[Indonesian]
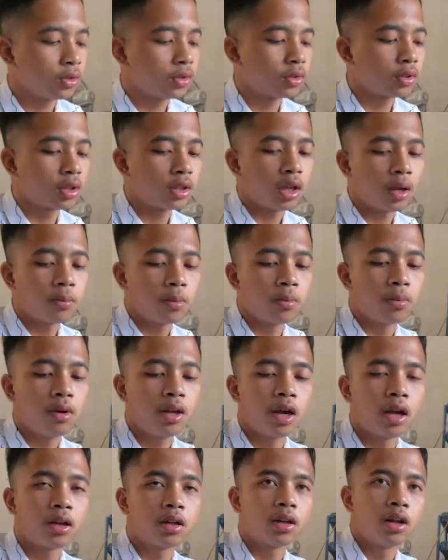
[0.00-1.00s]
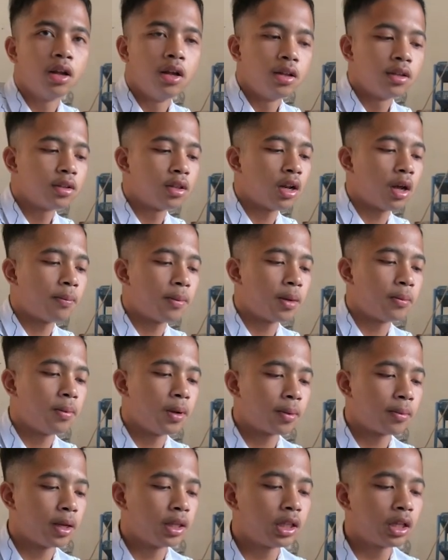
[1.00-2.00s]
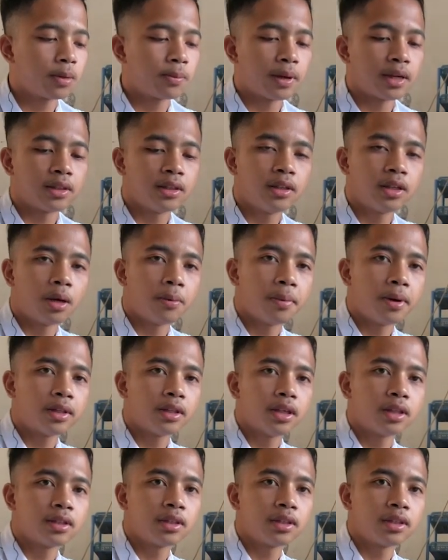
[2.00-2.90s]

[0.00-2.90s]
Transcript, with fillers: untuk setiap pembelian senapan Black Panther pasti dapat